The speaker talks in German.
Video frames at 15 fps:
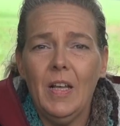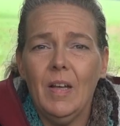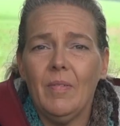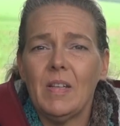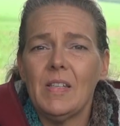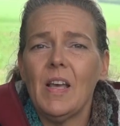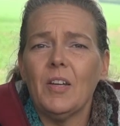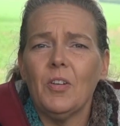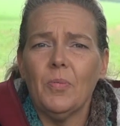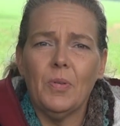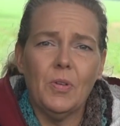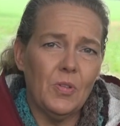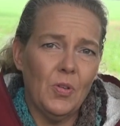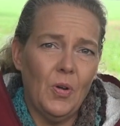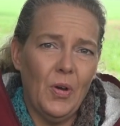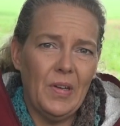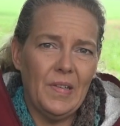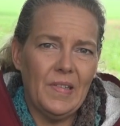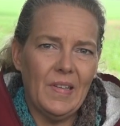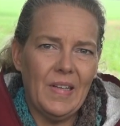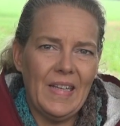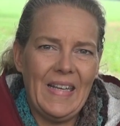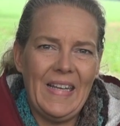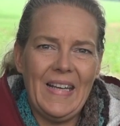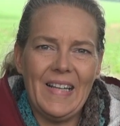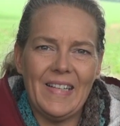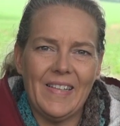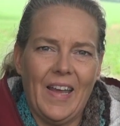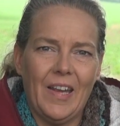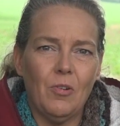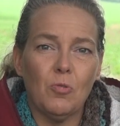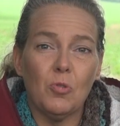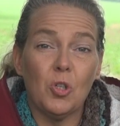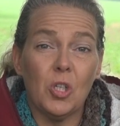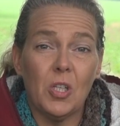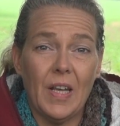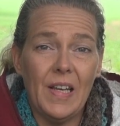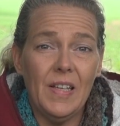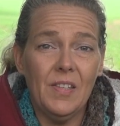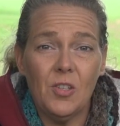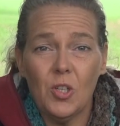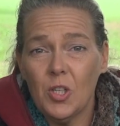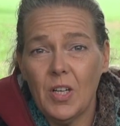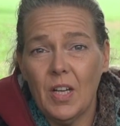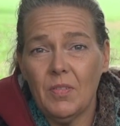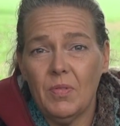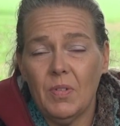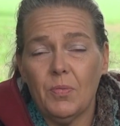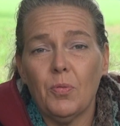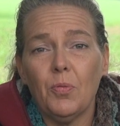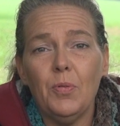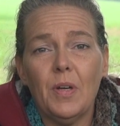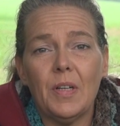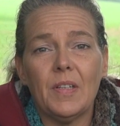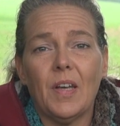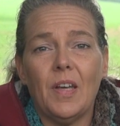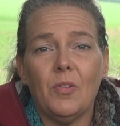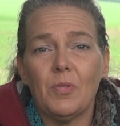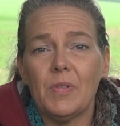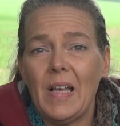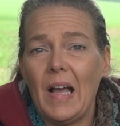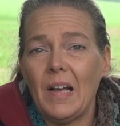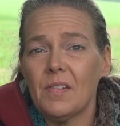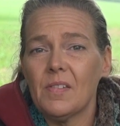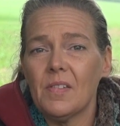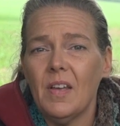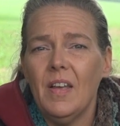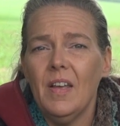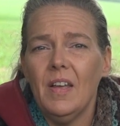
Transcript: Man sagt übrigens heute eher Trennungsstress statt wie früher Trennungsangst,